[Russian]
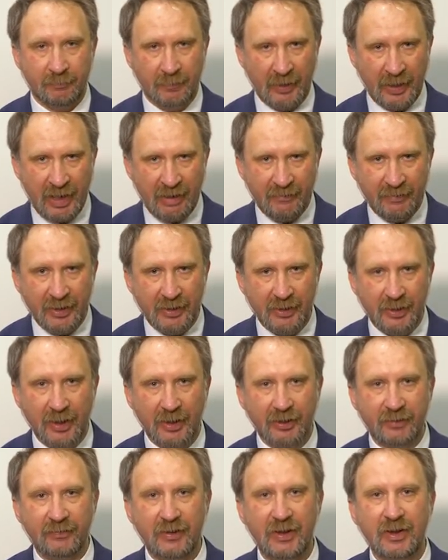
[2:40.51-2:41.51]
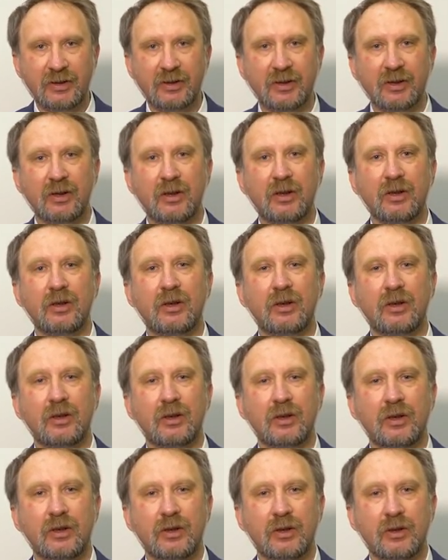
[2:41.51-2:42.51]
Правильный ответ –
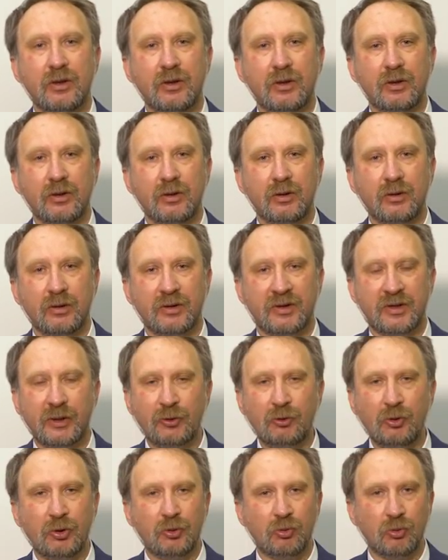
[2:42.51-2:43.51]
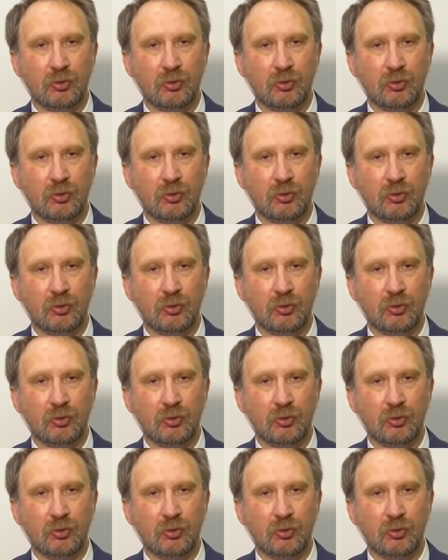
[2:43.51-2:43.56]
Золотой